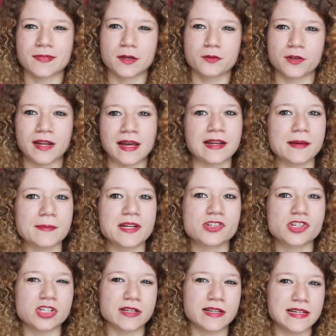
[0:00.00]
von anderen
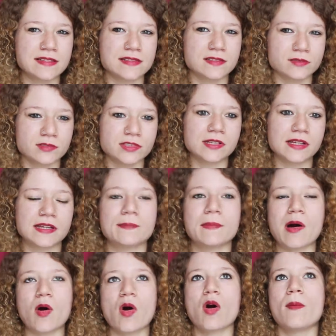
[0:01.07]
Menschen lesen und eben
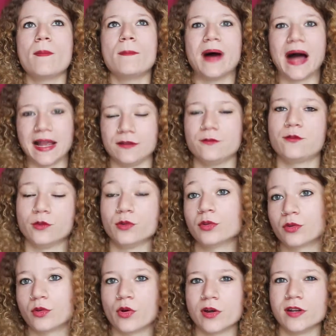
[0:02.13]
auch
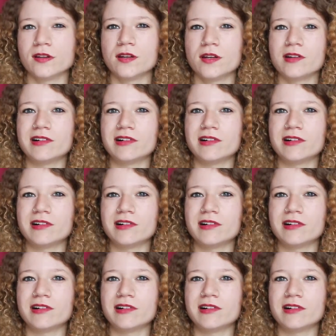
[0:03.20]
beeinflussen können.